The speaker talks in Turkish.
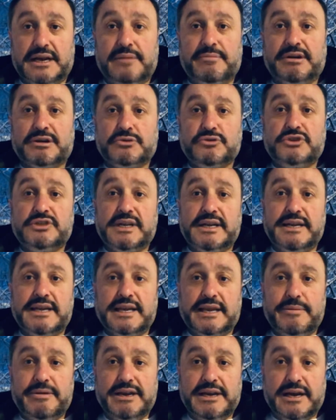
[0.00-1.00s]
Ama Rusya'nın
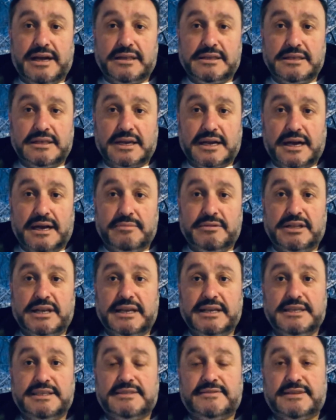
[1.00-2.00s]
egemenliği altında kalmaları
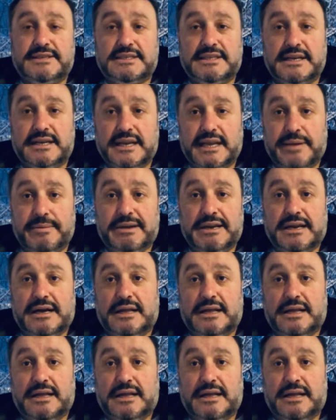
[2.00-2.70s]
İsveçlilerin egemenliği